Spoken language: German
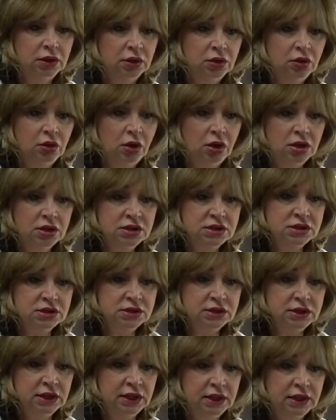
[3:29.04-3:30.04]

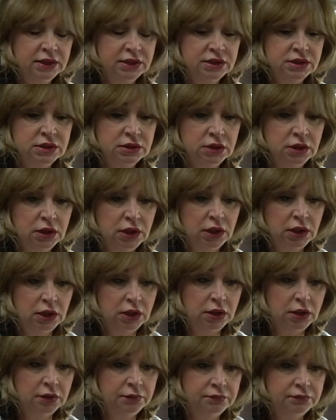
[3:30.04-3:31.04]
kostet
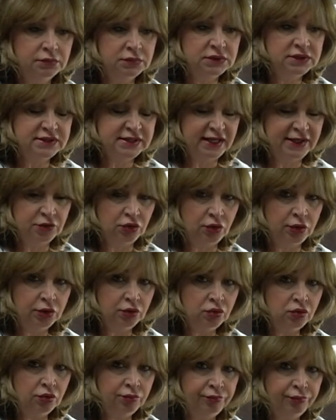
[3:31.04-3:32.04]
ähm, 10
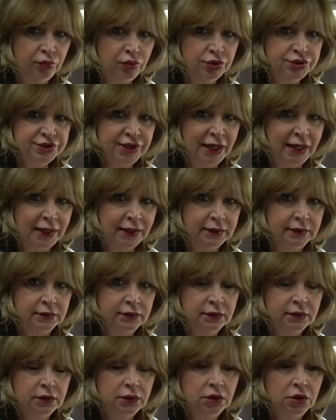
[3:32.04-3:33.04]
Euro pro Tag.
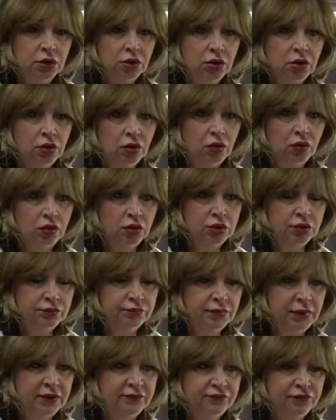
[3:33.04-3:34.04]

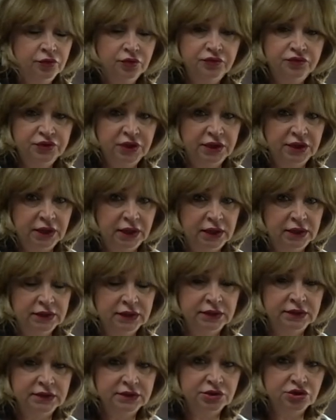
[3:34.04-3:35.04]
Und man wirft dann halt
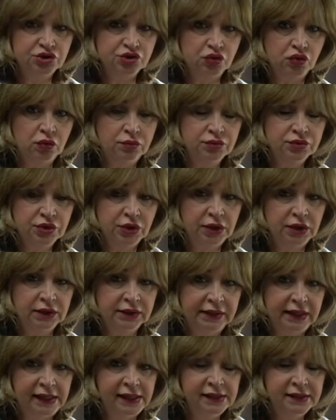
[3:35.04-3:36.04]
in diese
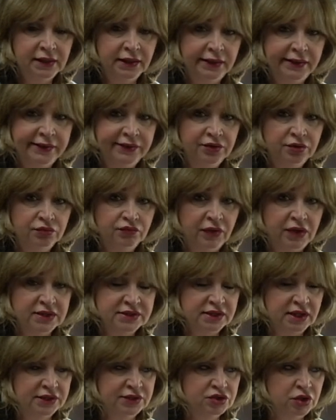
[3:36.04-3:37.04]
Stromsäulen Geld ein.
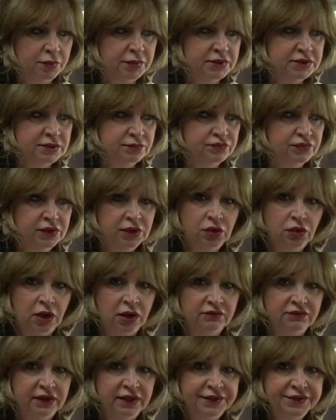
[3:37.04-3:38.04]
Weiß gar nicht, ob ich es im Video
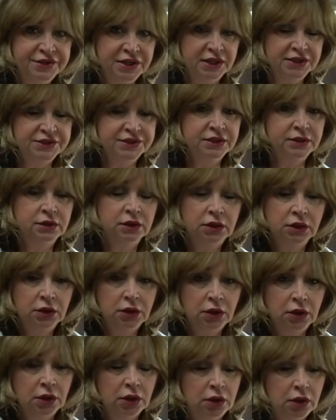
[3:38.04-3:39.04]
erwähnt hatte.
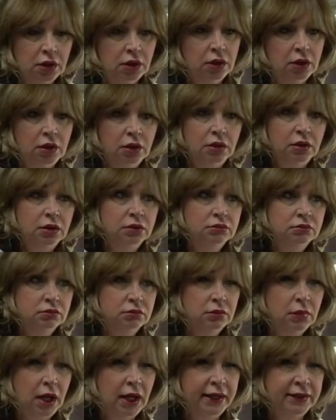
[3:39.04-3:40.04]

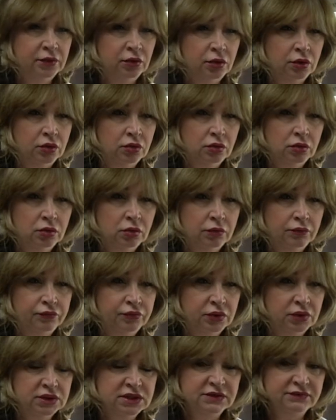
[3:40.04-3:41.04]
Ähm, 1 Euro
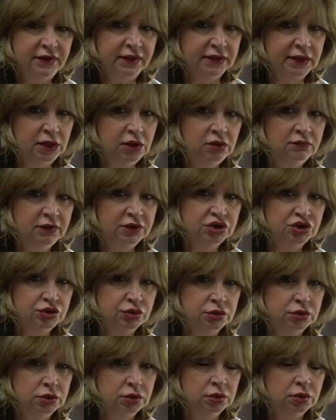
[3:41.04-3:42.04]
für 2
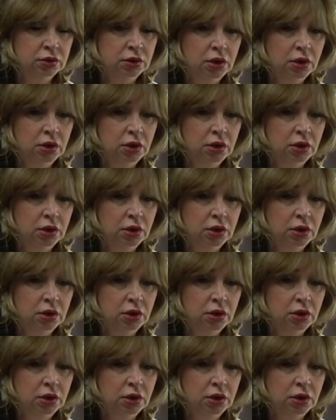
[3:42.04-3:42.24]
Kilowattstunden